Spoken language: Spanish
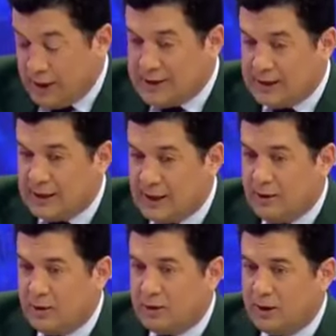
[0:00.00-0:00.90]
ustedes el
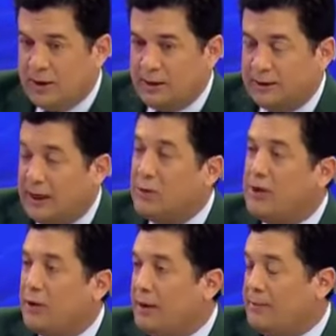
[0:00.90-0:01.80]
sábado
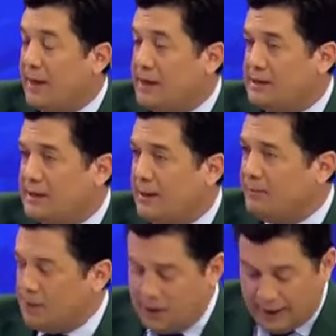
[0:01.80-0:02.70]
dan una rueda de
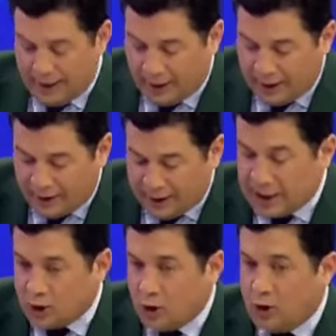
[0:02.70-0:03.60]
prensa, el,
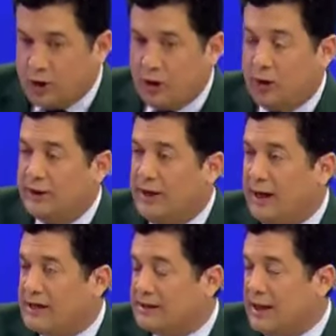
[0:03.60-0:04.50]
rechazo lógico que
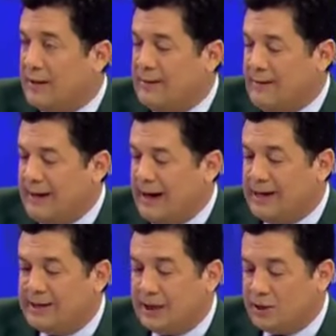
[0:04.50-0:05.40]
tienen a esta,
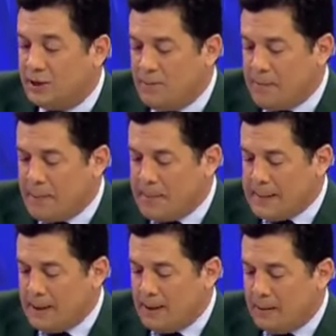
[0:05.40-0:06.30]
a esta acción
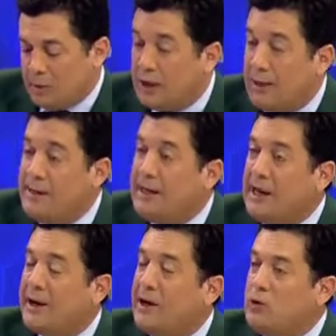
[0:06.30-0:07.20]
Usted le pide
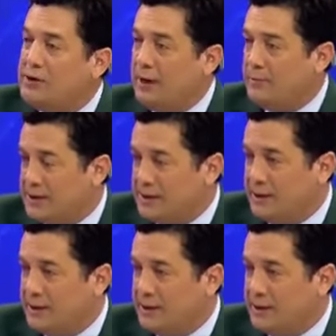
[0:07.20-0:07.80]
la renuncia al